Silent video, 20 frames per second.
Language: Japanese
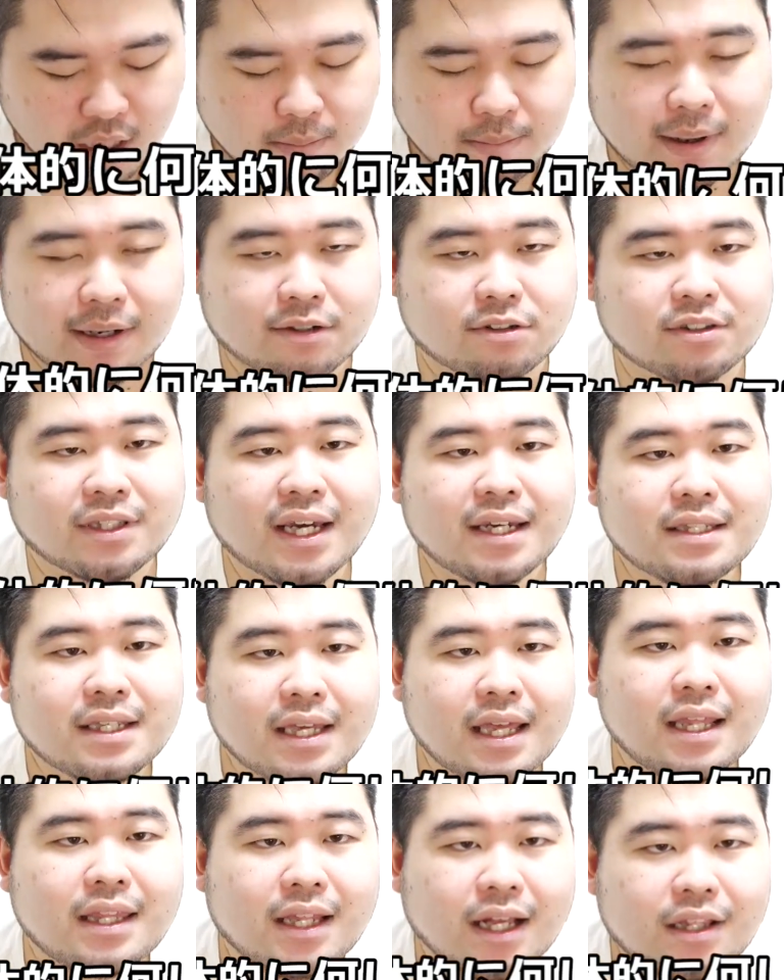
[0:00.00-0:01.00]
まあ具体
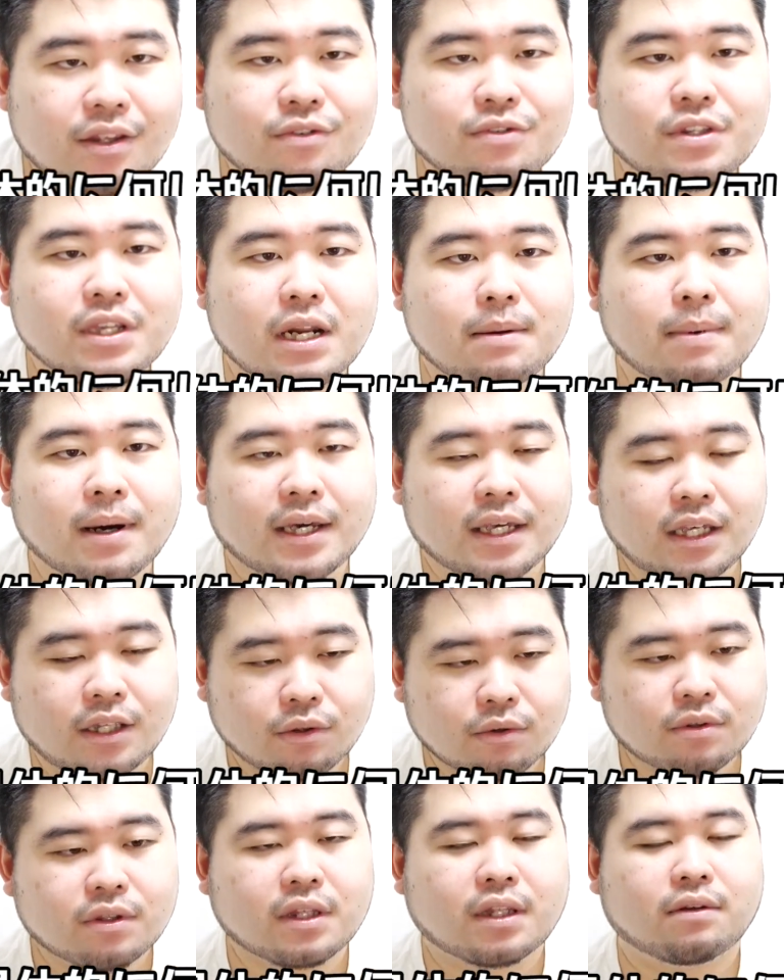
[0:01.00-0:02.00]
的に何をすればいい
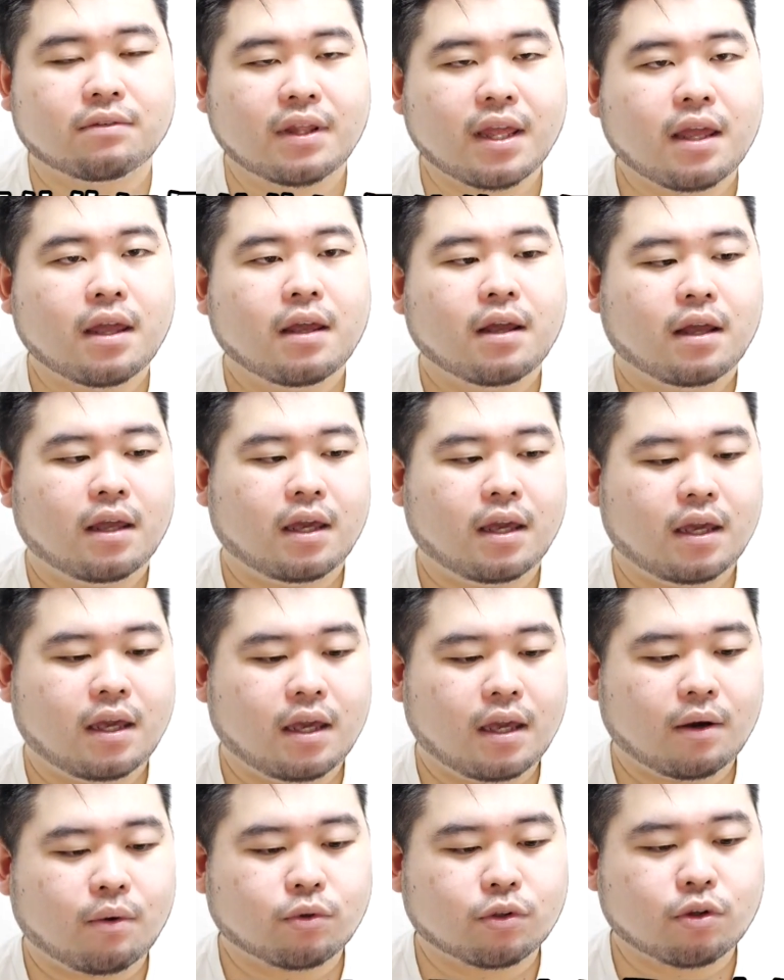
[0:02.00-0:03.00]
のっていうね、
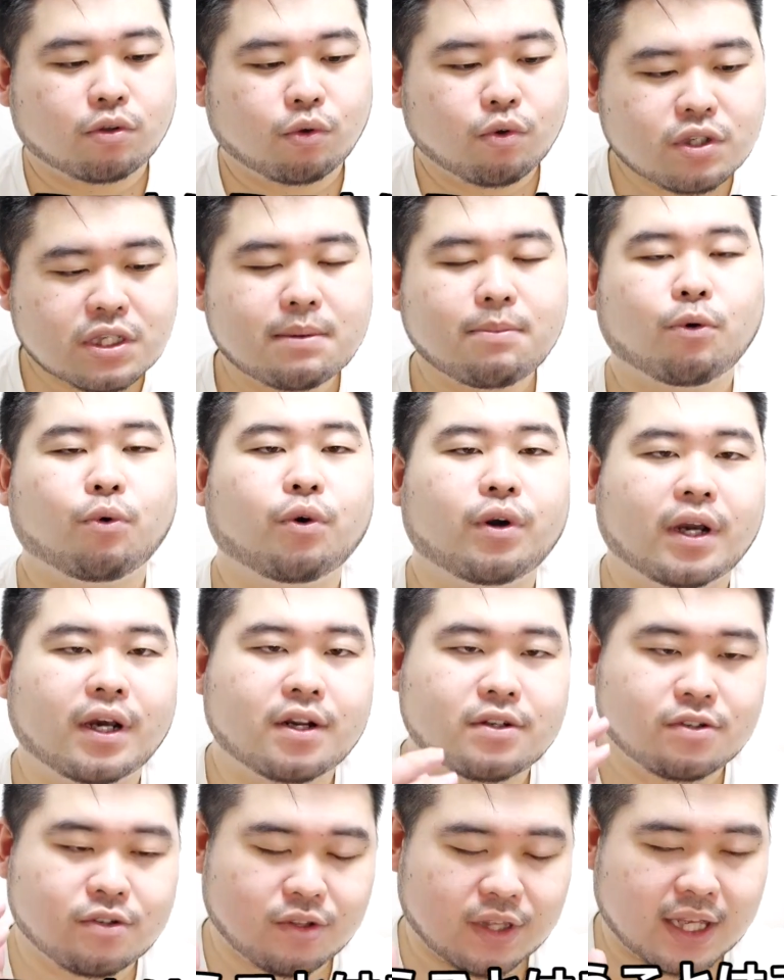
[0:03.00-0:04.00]
えー、ことはどうしてもこういう
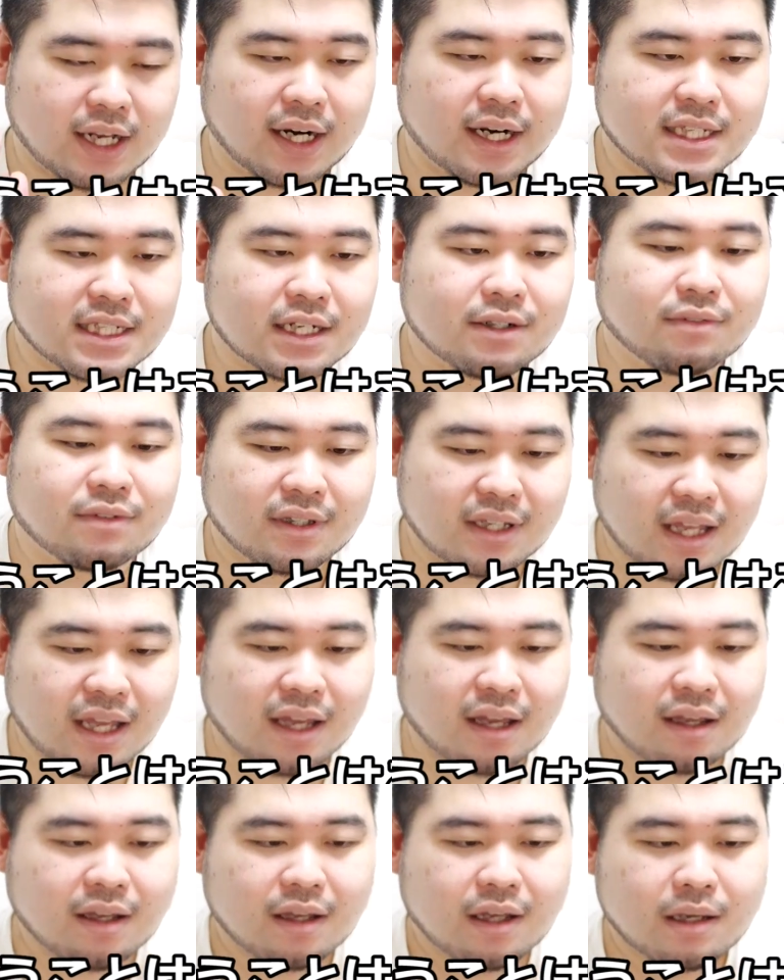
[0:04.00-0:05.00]
話を聞かれちゃうん
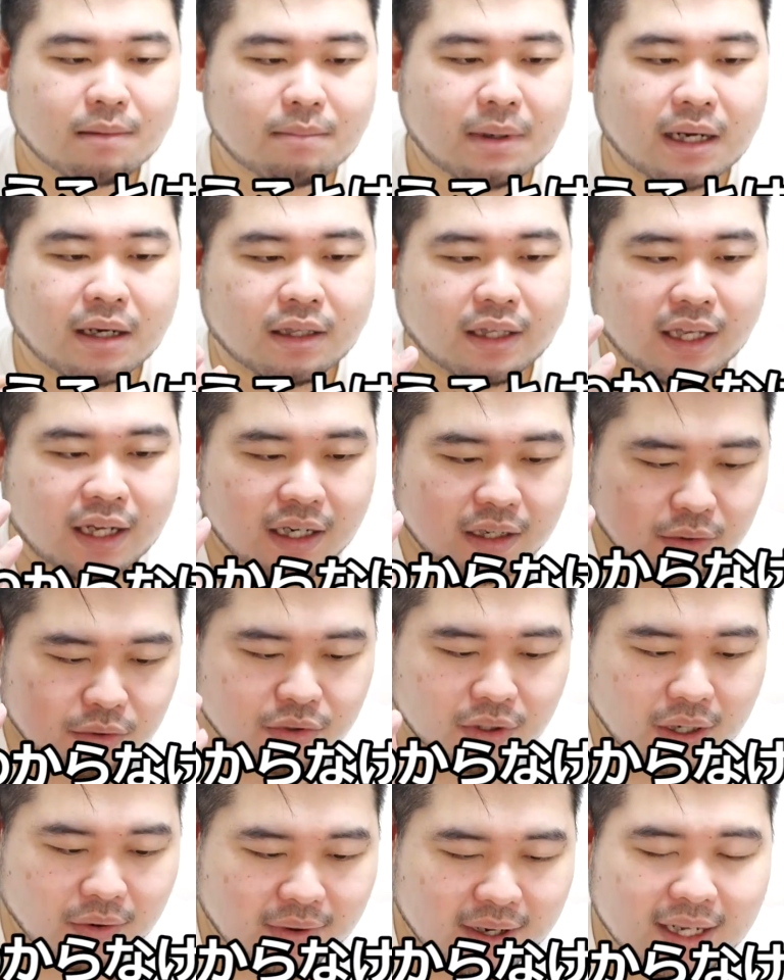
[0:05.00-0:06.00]
で、まあやるこ
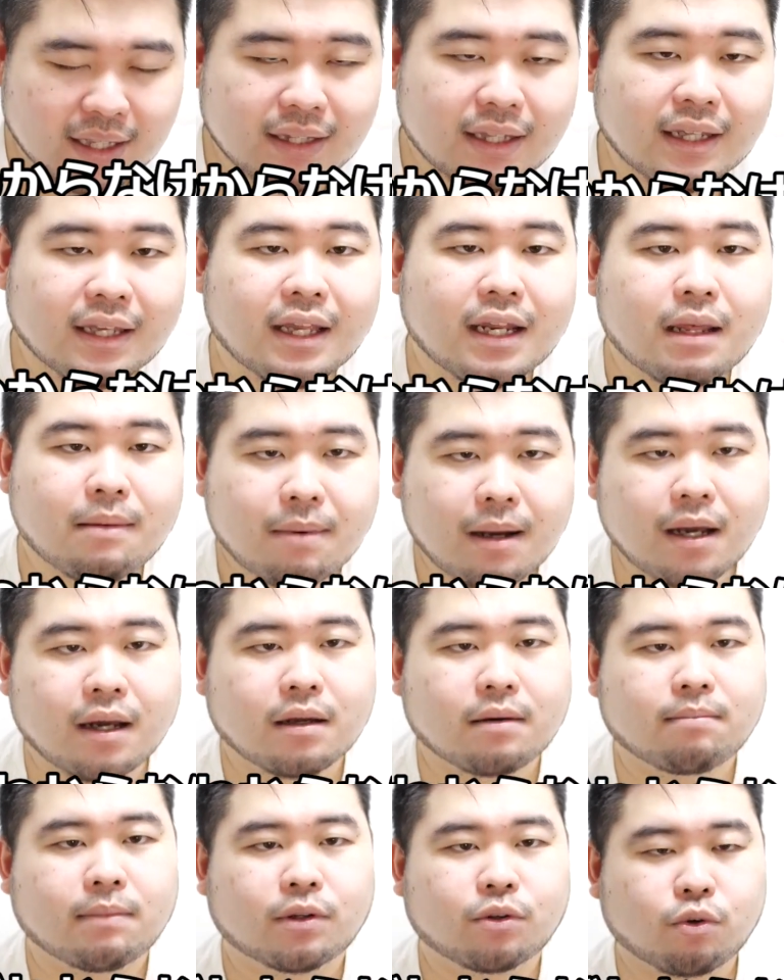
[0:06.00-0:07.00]
とがわかんなけれ
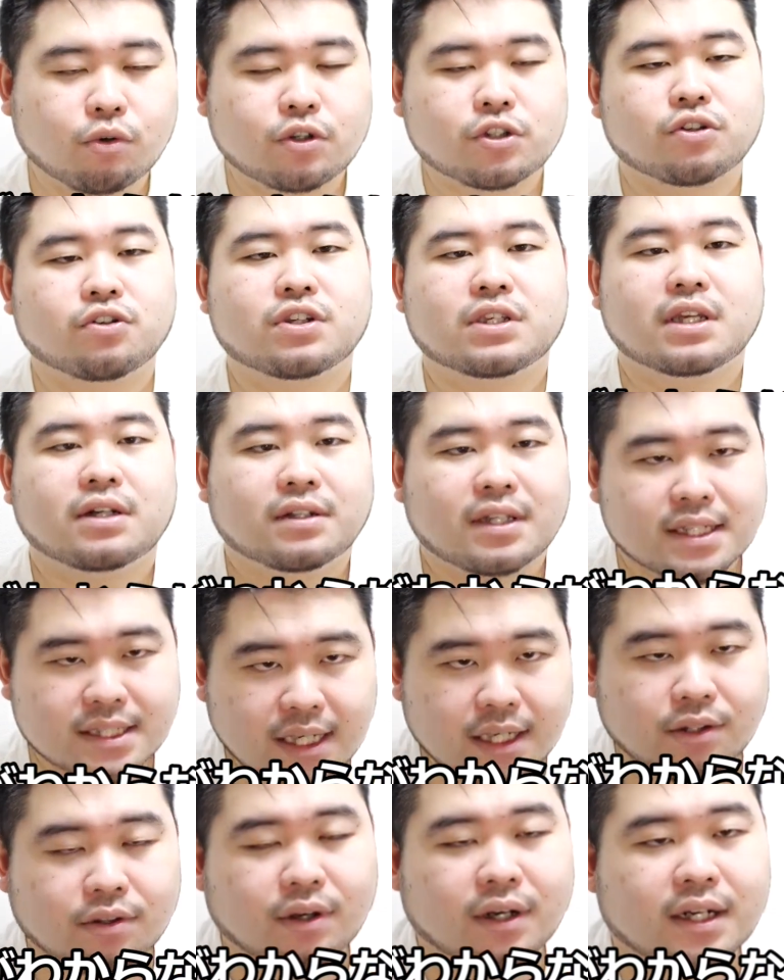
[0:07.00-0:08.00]
ば、まあ読書してくだ
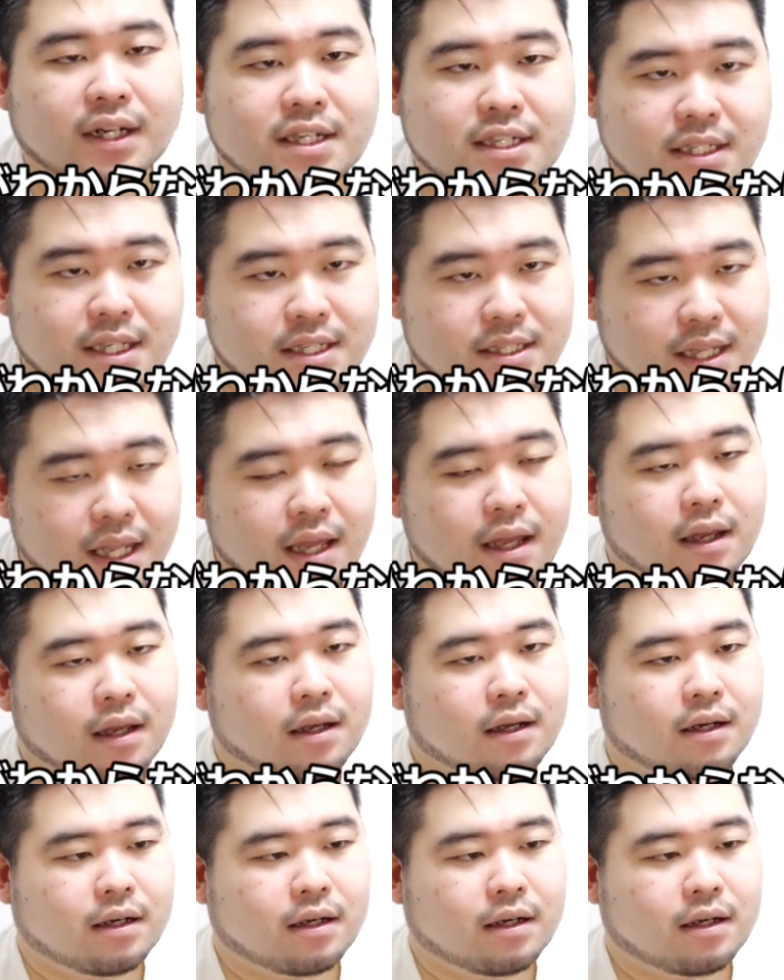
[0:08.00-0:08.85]
さいっていう話ですね。